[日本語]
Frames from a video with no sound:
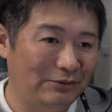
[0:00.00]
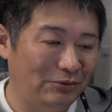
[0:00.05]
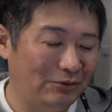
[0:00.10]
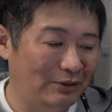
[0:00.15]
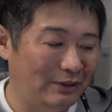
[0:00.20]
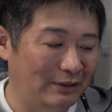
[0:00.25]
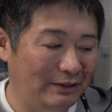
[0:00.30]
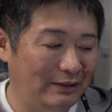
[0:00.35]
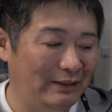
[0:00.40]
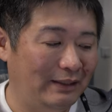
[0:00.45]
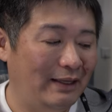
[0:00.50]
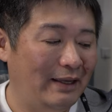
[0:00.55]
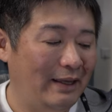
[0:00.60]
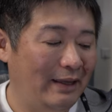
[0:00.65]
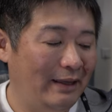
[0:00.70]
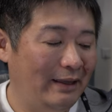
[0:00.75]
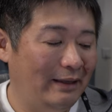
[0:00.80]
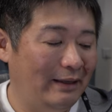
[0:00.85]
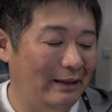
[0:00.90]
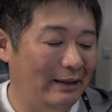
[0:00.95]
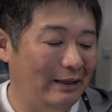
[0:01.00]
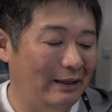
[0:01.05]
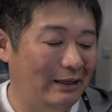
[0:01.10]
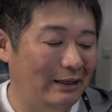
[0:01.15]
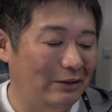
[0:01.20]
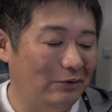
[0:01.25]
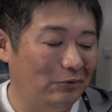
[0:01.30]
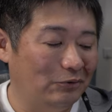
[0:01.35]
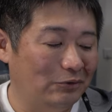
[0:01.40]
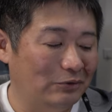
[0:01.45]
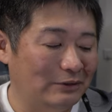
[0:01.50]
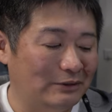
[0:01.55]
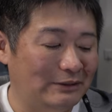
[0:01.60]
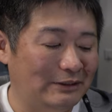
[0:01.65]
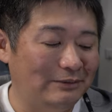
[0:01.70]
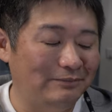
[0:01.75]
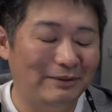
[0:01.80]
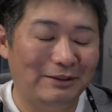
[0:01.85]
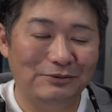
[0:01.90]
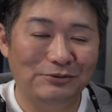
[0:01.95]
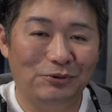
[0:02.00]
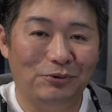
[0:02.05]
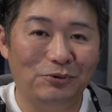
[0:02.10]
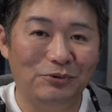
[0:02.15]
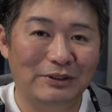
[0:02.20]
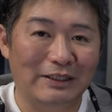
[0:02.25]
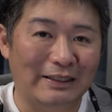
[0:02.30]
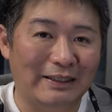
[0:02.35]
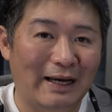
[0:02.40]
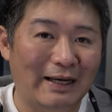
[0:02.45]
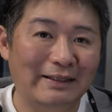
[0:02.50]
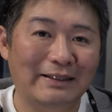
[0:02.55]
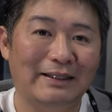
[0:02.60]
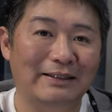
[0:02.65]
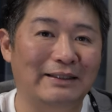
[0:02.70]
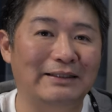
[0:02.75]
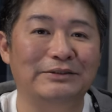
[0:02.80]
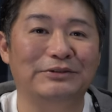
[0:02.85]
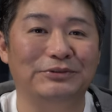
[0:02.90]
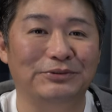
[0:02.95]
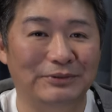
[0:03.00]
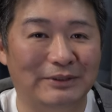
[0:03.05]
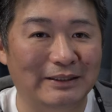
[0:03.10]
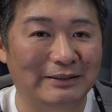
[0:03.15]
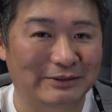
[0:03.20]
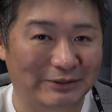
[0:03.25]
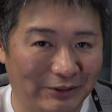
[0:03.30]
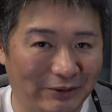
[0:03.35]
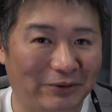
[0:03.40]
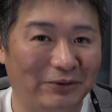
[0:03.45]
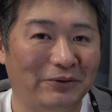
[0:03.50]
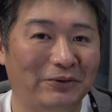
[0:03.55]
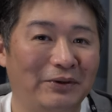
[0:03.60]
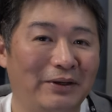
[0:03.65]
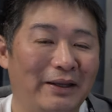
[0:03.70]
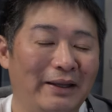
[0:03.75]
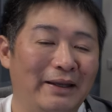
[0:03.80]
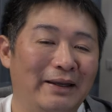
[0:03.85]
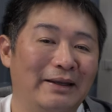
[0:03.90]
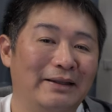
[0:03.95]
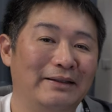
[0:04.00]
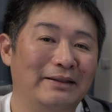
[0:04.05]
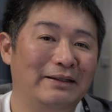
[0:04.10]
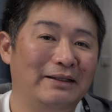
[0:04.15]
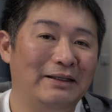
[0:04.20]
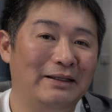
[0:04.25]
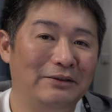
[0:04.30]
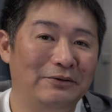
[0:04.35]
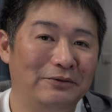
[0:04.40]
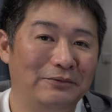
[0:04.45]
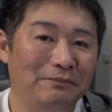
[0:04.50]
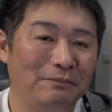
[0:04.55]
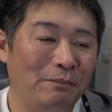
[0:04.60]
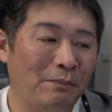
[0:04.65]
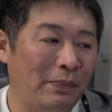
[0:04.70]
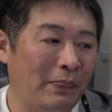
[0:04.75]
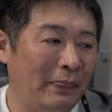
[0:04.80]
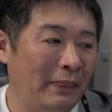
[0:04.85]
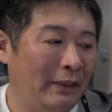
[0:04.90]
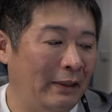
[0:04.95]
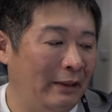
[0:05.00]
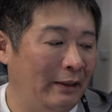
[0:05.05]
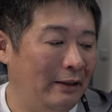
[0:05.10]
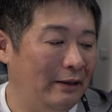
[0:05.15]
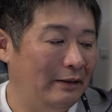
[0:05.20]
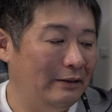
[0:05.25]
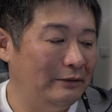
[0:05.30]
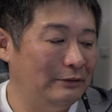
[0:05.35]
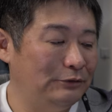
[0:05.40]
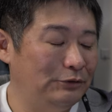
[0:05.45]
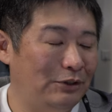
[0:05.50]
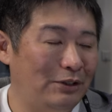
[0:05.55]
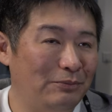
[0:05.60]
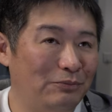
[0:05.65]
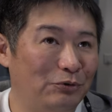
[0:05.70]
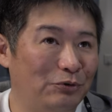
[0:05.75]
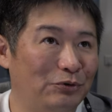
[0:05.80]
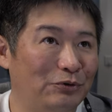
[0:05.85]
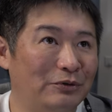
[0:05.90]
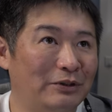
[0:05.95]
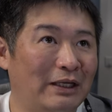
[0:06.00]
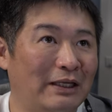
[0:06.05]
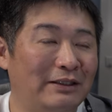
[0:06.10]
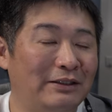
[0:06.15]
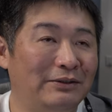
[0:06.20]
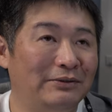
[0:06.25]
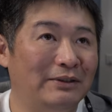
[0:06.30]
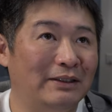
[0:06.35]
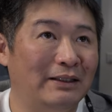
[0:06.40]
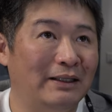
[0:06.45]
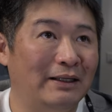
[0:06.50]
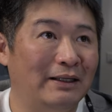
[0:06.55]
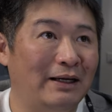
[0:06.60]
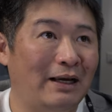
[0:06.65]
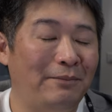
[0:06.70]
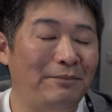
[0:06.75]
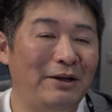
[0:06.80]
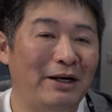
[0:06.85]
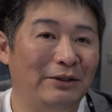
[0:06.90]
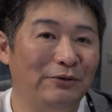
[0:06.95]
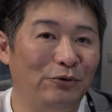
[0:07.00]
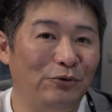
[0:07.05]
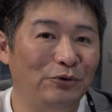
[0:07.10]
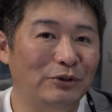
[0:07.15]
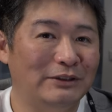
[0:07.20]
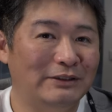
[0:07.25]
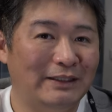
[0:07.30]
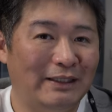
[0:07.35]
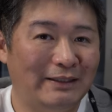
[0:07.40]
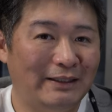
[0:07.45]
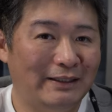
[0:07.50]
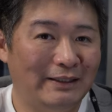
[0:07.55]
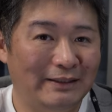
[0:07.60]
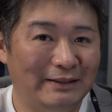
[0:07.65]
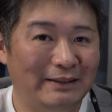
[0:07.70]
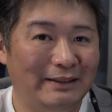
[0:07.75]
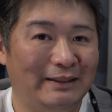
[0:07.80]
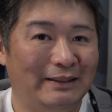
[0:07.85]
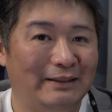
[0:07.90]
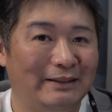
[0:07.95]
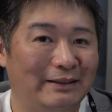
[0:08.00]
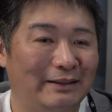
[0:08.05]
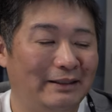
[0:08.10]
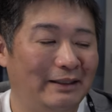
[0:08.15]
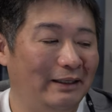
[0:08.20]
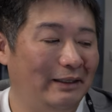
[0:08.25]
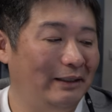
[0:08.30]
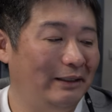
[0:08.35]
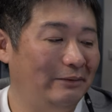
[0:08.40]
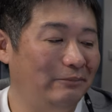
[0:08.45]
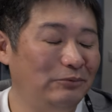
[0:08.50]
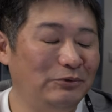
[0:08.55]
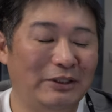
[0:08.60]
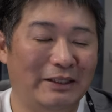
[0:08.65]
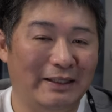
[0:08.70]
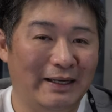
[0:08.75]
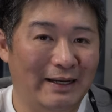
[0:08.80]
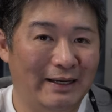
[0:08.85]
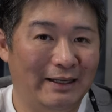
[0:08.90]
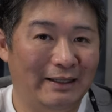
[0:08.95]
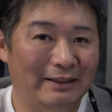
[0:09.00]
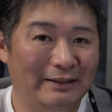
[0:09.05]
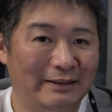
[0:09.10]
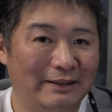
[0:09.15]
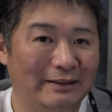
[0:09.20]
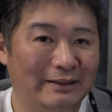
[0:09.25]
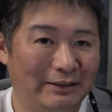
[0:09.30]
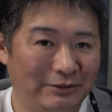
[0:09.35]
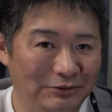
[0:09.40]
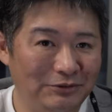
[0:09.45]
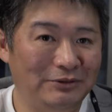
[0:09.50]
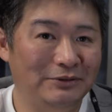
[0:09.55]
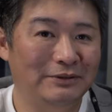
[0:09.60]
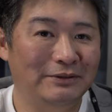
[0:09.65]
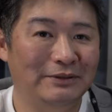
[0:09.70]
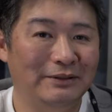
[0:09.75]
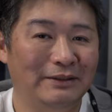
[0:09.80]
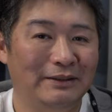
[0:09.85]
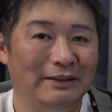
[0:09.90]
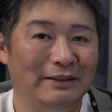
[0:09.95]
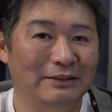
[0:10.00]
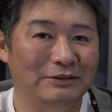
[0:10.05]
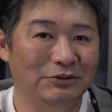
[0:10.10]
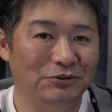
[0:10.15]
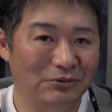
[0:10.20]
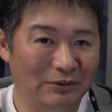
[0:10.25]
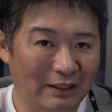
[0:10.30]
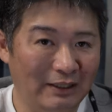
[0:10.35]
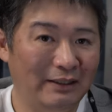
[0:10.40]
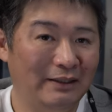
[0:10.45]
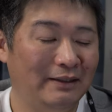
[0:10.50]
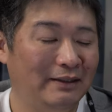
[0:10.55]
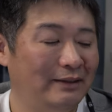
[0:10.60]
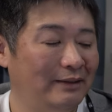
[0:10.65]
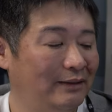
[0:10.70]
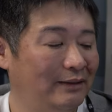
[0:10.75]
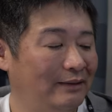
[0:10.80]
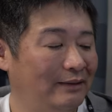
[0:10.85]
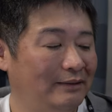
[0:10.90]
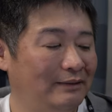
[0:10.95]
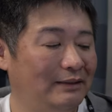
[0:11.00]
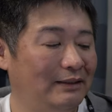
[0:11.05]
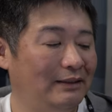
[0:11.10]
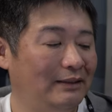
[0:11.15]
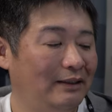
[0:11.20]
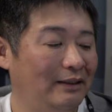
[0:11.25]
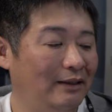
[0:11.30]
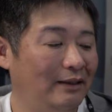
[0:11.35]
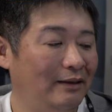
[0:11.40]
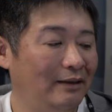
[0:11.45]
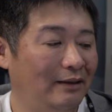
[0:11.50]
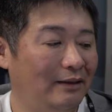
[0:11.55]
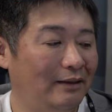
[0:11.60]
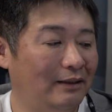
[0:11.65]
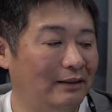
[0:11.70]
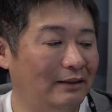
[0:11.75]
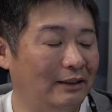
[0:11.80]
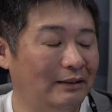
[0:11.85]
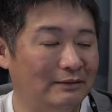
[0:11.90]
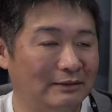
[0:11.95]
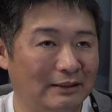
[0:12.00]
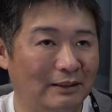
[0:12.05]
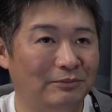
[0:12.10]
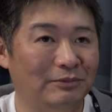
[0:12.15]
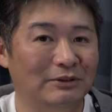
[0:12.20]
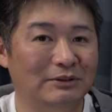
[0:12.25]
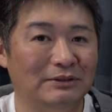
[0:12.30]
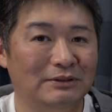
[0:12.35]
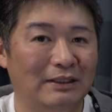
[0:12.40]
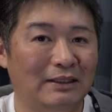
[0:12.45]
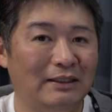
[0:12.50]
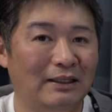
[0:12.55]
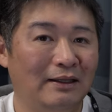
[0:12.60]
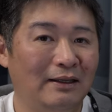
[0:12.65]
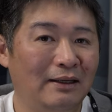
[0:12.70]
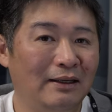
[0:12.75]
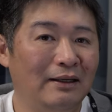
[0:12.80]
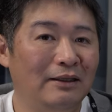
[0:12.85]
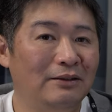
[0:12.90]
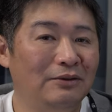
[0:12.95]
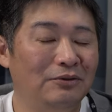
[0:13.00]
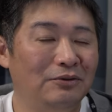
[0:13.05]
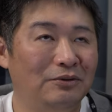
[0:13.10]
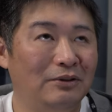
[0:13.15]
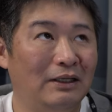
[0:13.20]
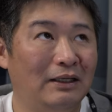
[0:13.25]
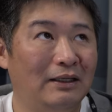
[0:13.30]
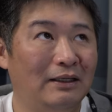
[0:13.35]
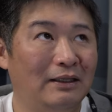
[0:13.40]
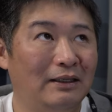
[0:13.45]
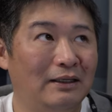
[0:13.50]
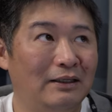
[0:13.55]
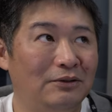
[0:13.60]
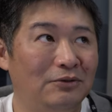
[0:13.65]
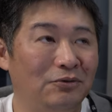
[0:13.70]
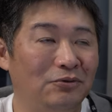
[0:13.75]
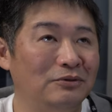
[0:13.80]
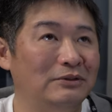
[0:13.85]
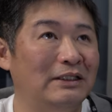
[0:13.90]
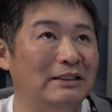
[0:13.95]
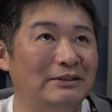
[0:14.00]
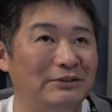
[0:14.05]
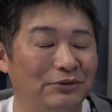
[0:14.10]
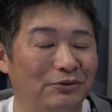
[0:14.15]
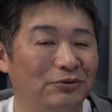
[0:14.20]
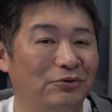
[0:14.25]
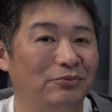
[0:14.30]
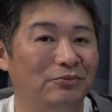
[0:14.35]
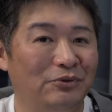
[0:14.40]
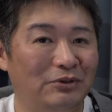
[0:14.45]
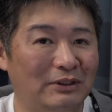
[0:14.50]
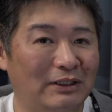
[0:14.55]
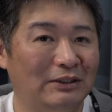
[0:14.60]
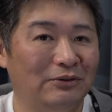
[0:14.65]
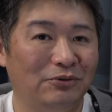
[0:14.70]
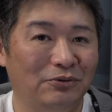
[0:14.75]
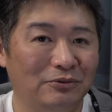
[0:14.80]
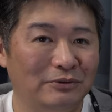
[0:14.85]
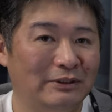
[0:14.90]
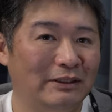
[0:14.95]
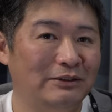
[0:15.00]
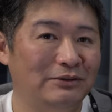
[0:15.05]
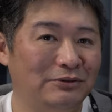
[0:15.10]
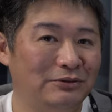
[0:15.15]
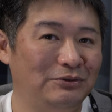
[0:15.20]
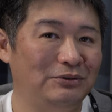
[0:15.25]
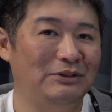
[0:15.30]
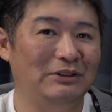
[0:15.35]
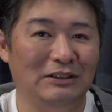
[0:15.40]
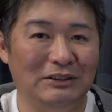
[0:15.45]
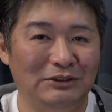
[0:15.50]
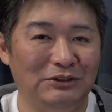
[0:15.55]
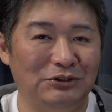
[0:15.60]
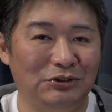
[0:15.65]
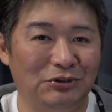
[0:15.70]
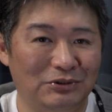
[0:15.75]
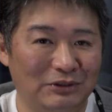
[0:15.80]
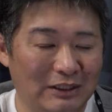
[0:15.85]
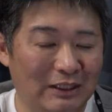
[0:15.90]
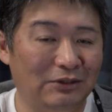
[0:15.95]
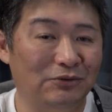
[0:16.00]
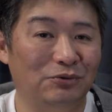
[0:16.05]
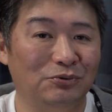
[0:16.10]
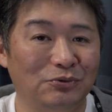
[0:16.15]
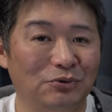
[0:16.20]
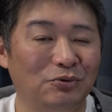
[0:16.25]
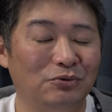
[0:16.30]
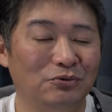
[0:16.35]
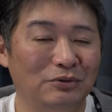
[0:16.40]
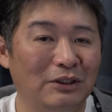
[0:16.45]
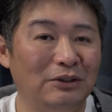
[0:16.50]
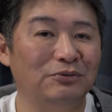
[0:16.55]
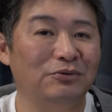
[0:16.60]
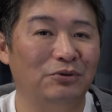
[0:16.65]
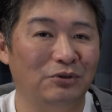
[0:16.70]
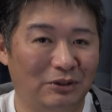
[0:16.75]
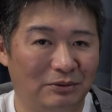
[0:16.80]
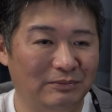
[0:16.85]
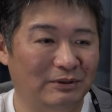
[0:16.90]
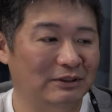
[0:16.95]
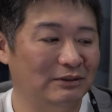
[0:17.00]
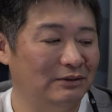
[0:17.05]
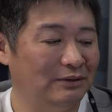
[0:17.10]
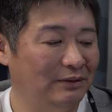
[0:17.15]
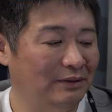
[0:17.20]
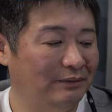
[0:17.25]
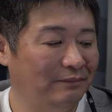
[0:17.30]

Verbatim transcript: 時に、えー、このジンバルの本体に当たったりするんですよだからあのそれはもう、なんていうかな、カメラの大きさ的に、えー、無理が出てる、え状態に、えー、なっちゃいます。ただ、えー、搭載しようと思ったら搭載するし、位置をちゃんと動くのは動きます。